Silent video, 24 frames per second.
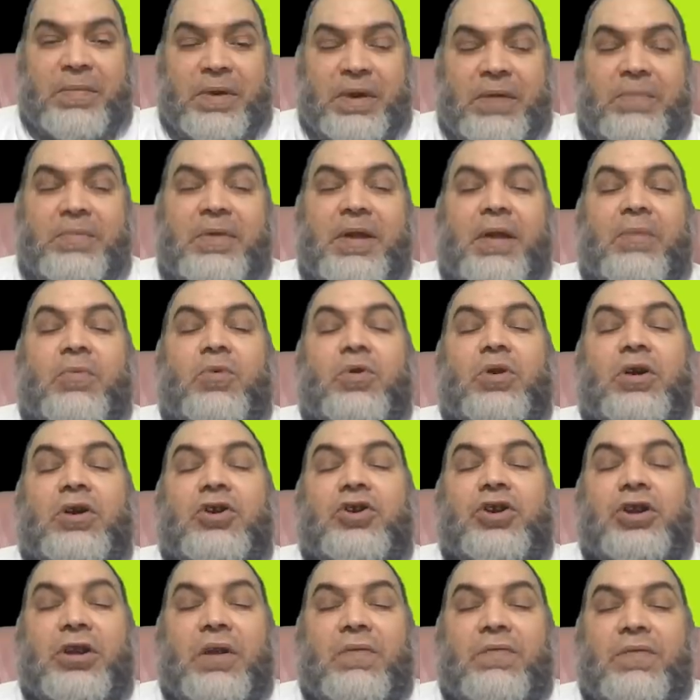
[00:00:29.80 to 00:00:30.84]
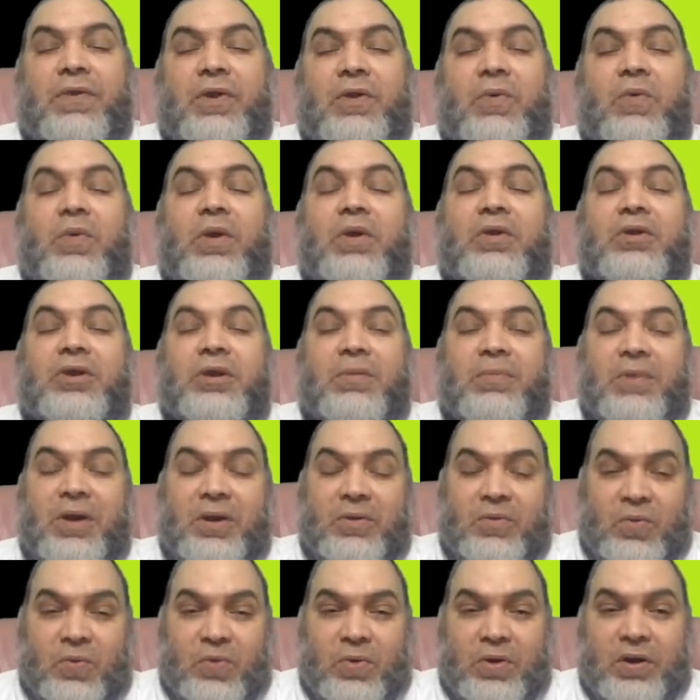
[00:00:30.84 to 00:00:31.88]
ما نبدأ مناقشة الفيديو لو
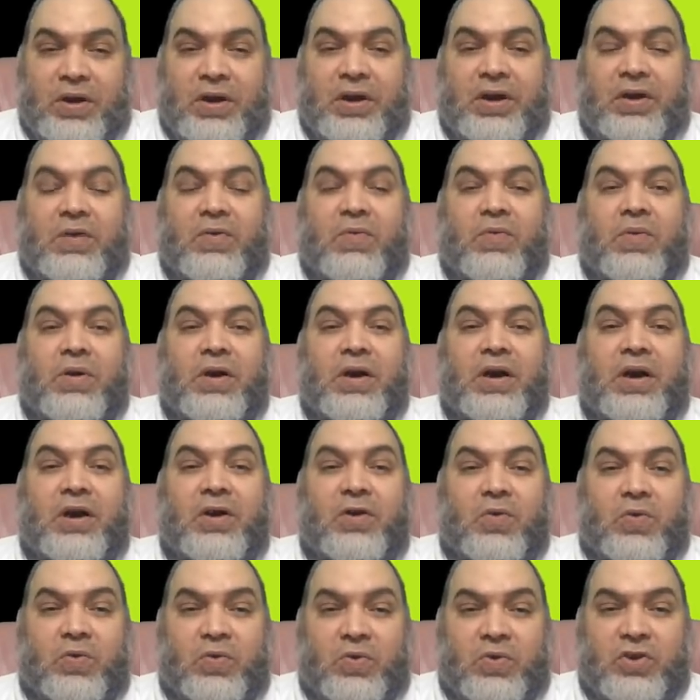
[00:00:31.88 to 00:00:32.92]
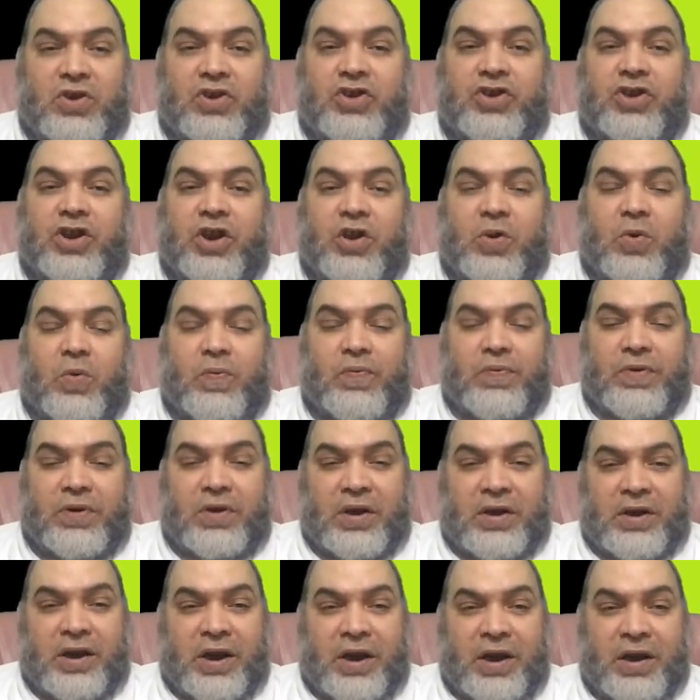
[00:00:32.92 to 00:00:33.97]
سمحتوا الإخوة الجدد يشتركوا في
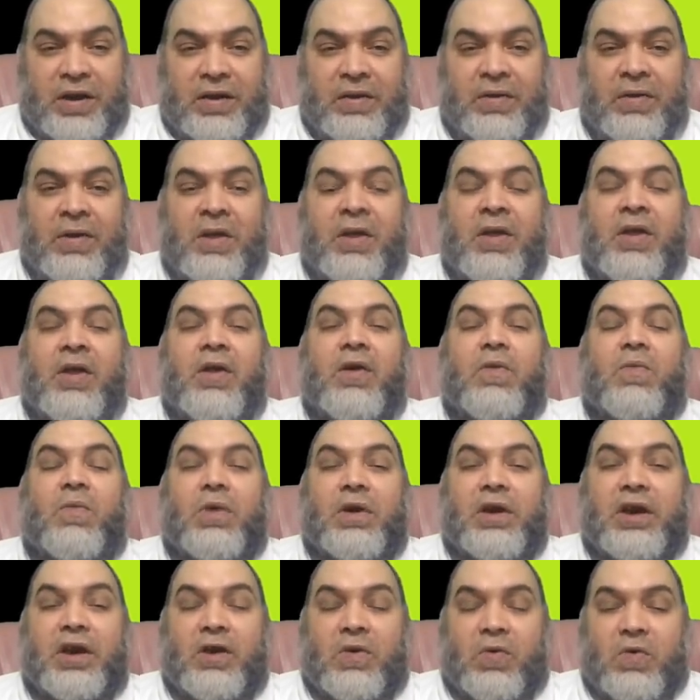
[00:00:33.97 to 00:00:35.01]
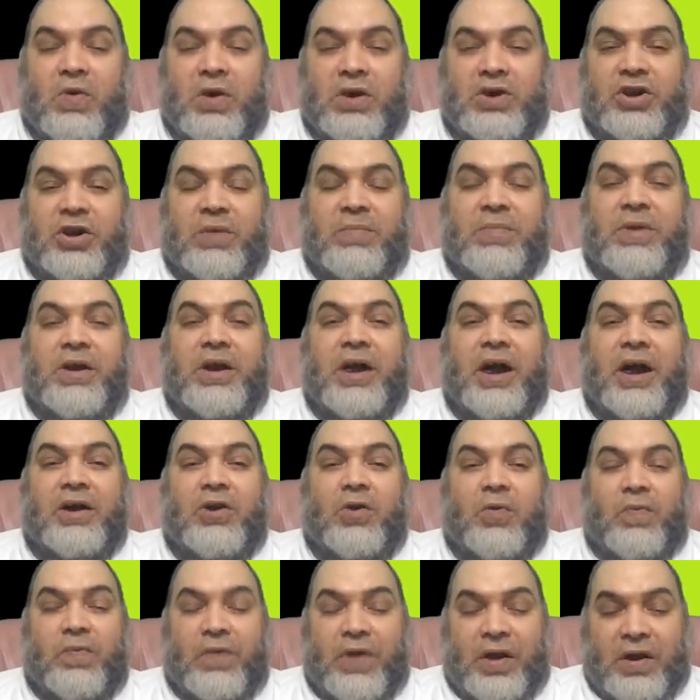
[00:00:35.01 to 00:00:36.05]
القناة والإخوة
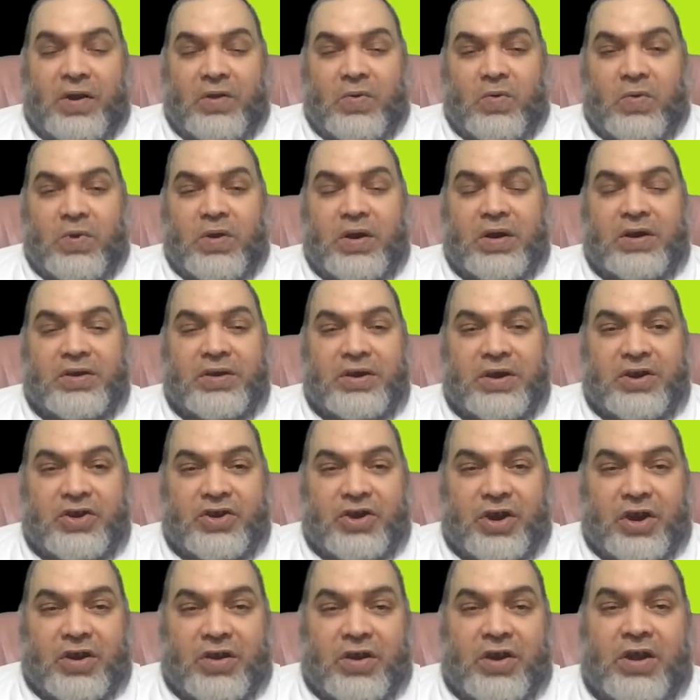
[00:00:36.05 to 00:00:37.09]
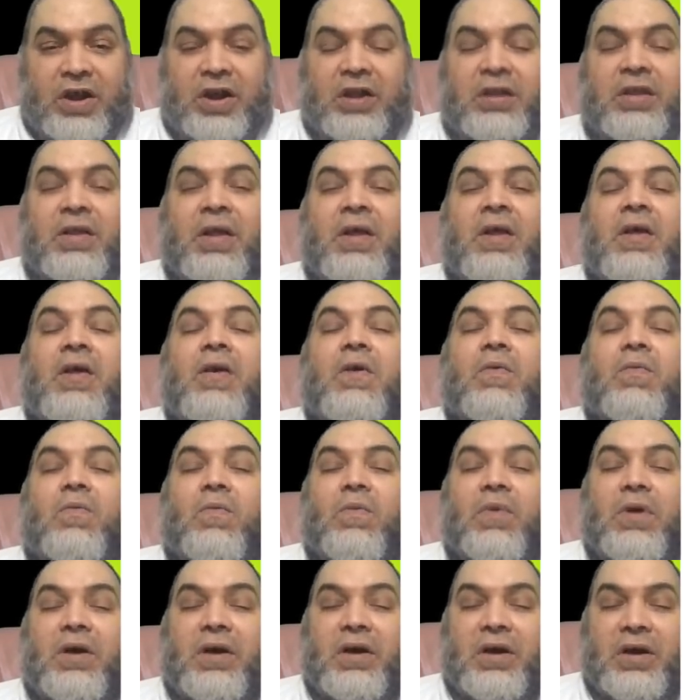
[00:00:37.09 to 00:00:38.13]
جميعا يفعلوا جرس الإشعارات
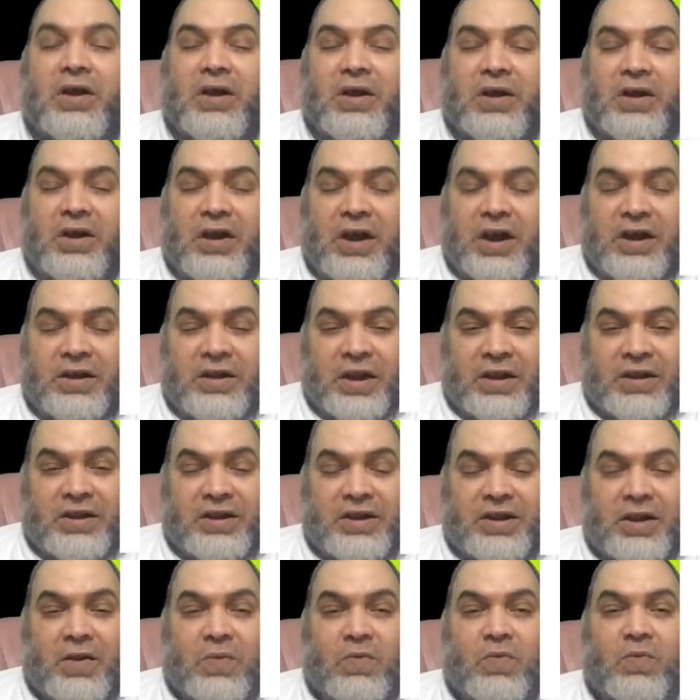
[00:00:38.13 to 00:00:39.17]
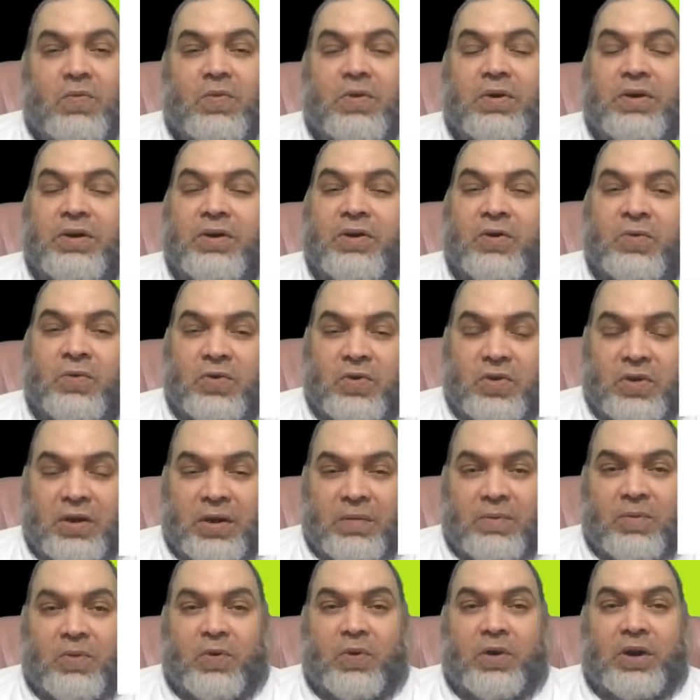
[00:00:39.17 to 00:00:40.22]
ولا تنسوا ان انتم
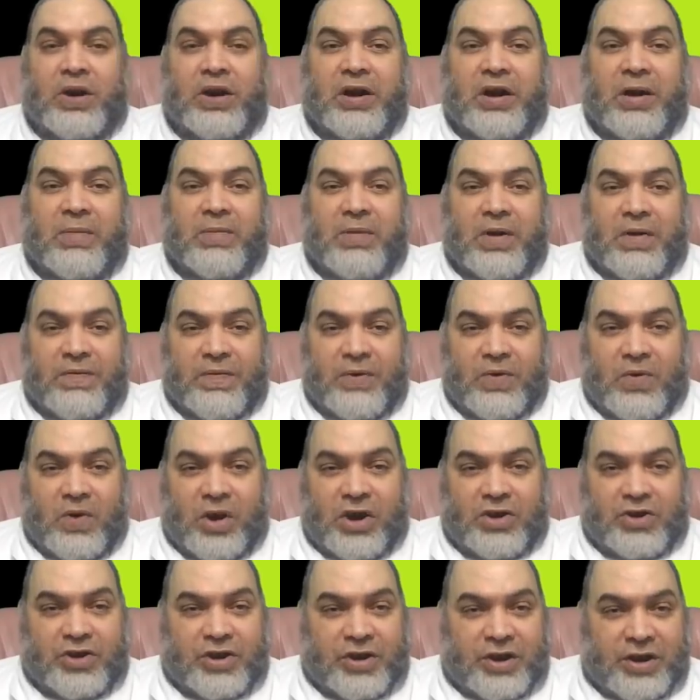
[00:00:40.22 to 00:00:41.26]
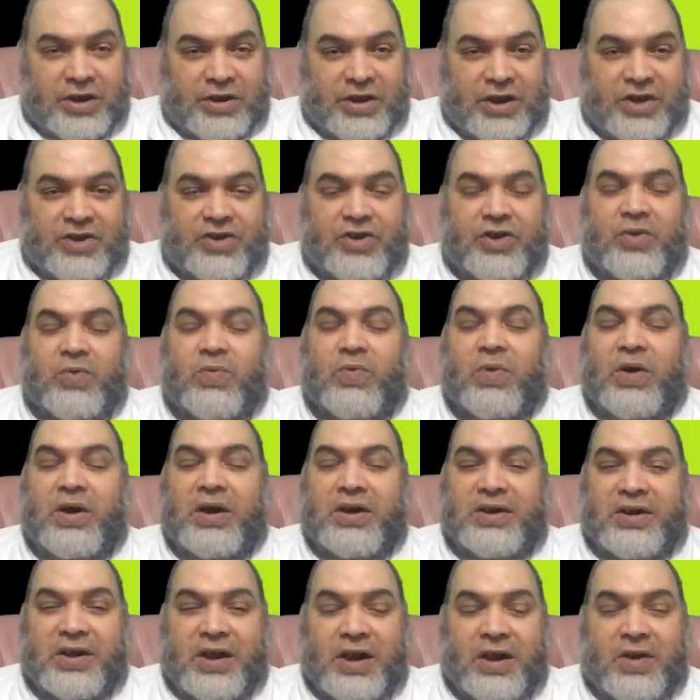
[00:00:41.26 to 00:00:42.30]
تعملوا اعجاب للفيديو عشان ينتشر
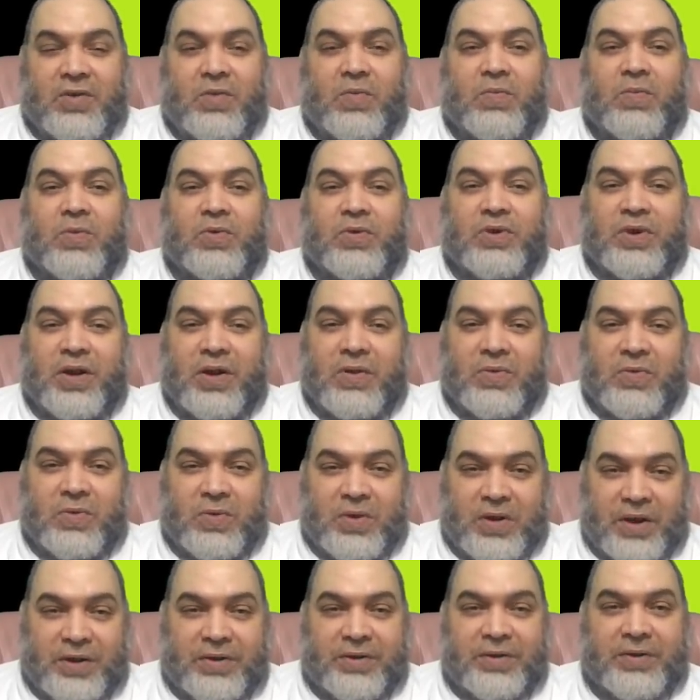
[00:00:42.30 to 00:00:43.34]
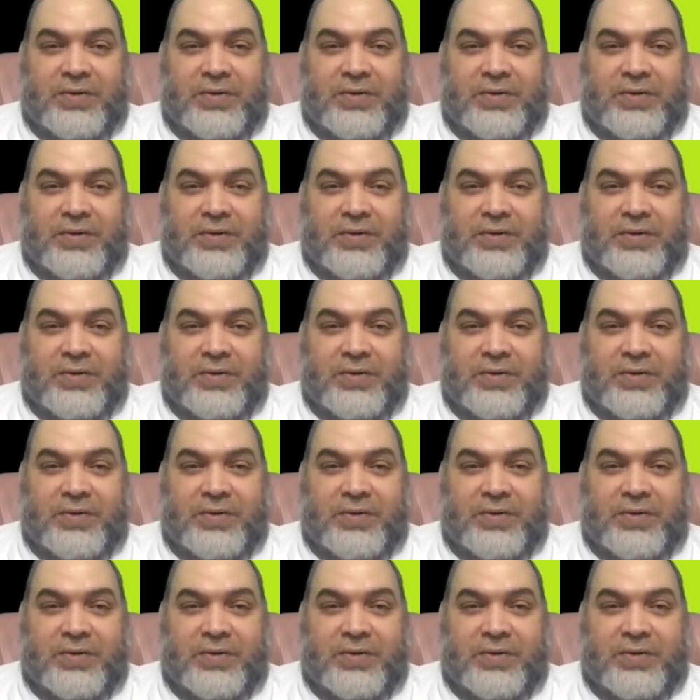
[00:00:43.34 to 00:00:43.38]
وجزاكم الله خير